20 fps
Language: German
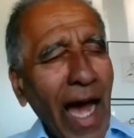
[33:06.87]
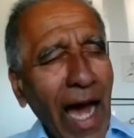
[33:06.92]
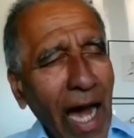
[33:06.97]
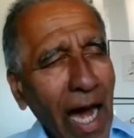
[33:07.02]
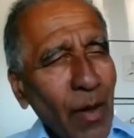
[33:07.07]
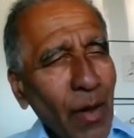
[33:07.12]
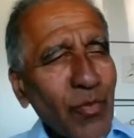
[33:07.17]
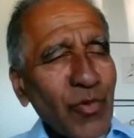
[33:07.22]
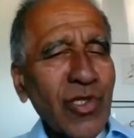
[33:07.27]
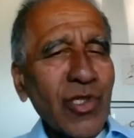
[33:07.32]

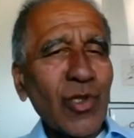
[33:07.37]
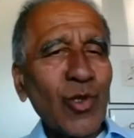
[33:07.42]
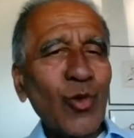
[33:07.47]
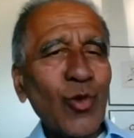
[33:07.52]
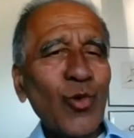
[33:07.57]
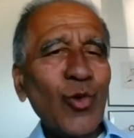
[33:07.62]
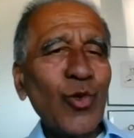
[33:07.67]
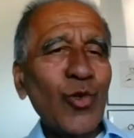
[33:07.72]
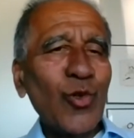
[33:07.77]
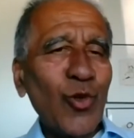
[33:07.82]

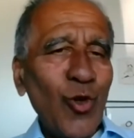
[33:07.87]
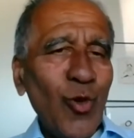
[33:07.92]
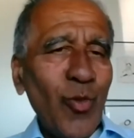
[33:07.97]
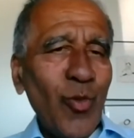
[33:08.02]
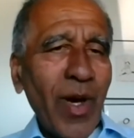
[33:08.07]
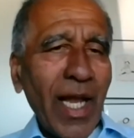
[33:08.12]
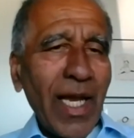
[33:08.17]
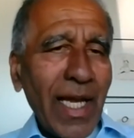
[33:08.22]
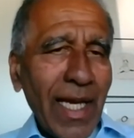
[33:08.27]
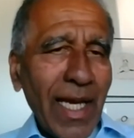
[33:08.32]
absolut
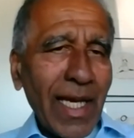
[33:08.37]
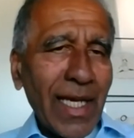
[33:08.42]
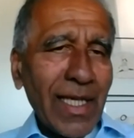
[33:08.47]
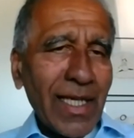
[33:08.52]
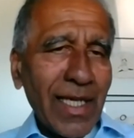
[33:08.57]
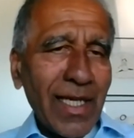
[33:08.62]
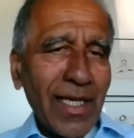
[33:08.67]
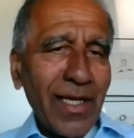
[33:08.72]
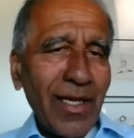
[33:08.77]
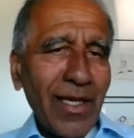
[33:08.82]

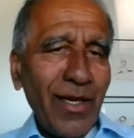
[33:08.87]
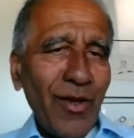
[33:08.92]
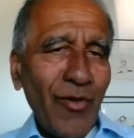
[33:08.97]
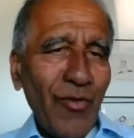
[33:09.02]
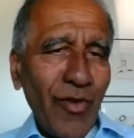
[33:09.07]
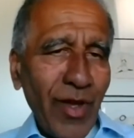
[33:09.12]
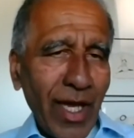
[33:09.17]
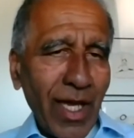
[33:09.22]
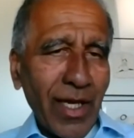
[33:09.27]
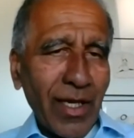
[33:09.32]
überlegene
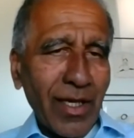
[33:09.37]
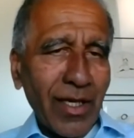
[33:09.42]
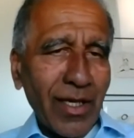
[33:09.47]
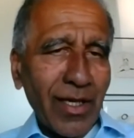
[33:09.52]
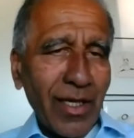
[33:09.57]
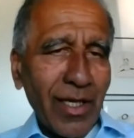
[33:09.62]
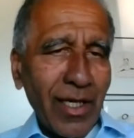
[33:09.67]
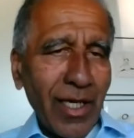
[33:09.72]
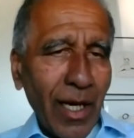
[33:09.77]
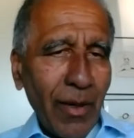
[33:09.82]
Weg.
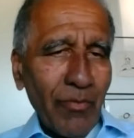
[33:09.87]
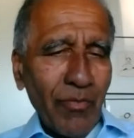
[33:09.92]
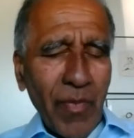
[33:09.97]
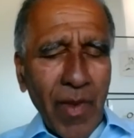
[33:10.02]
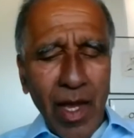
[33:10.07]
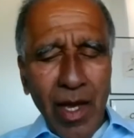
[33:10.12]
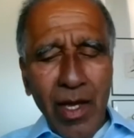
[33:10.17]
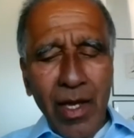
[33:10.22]
Ja?